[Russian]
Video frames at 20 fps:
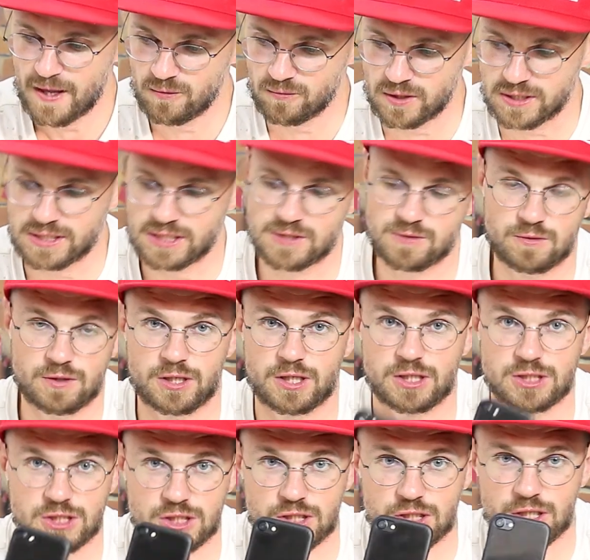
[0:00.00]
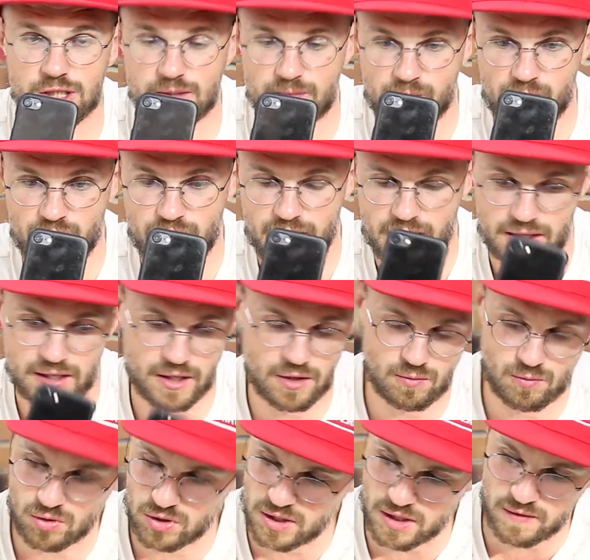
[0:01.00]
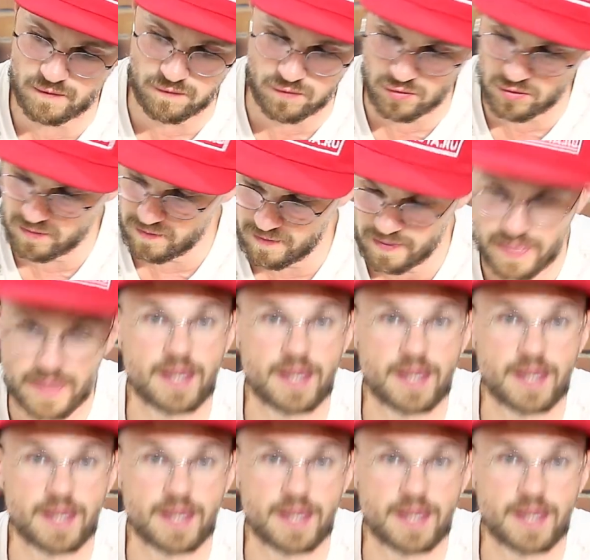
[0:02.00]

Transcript: У нас есть вот такие чехлы на любой телефон.